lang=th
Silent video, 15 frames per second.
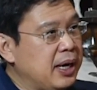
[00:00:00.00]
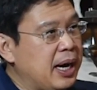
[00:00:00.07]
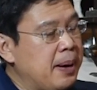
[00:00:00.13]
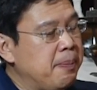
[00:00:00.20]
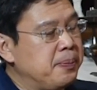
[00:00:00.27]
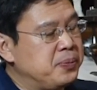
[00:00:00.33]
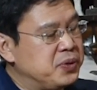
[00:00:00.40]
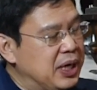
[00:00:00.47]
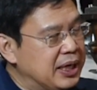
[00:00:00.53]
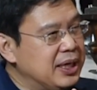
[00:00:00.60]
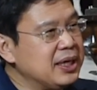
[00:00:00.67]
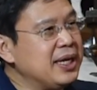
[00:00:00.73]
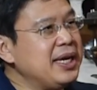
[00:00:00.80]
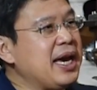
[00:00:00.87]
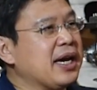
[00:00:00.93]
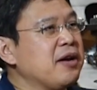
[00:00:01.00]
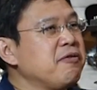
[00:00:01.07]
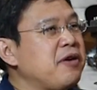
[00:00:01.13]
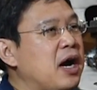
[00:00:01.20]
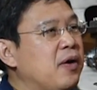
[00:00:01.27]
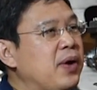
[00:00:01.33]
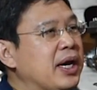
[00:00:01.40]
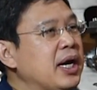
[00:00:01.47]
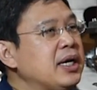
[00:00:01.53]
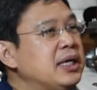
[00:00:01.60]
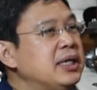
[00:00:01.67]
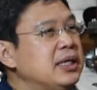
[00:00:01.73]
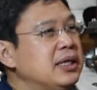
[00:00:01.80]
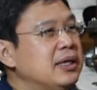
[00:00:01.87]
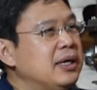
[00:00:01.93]
นะครับสิ่งหนึ่งที่อยากจะฝากไว้ก็
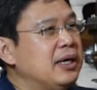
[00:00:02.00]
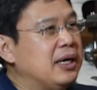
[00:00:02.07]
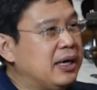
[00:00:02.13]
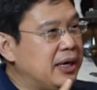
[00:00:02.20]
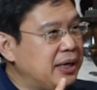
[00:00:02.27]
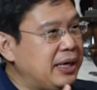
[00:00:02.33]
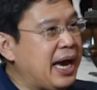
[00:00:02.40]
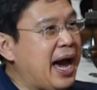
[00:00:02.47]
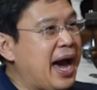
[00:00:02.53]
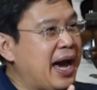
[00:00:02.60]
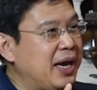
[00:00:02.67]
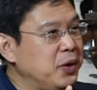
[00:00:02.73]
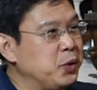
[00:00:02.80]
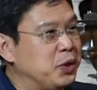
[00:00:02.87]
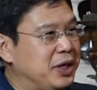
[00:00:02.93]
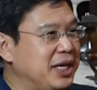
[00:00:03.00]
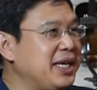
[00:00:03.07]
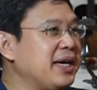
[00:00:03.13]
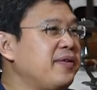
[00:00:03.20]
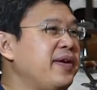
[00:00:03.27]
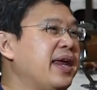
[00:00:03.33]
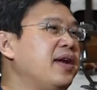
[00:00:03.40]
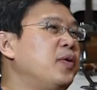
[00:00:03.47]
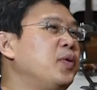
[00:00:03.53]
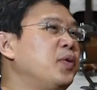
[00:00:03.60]
คืออย่าหยุดที่จะเรียน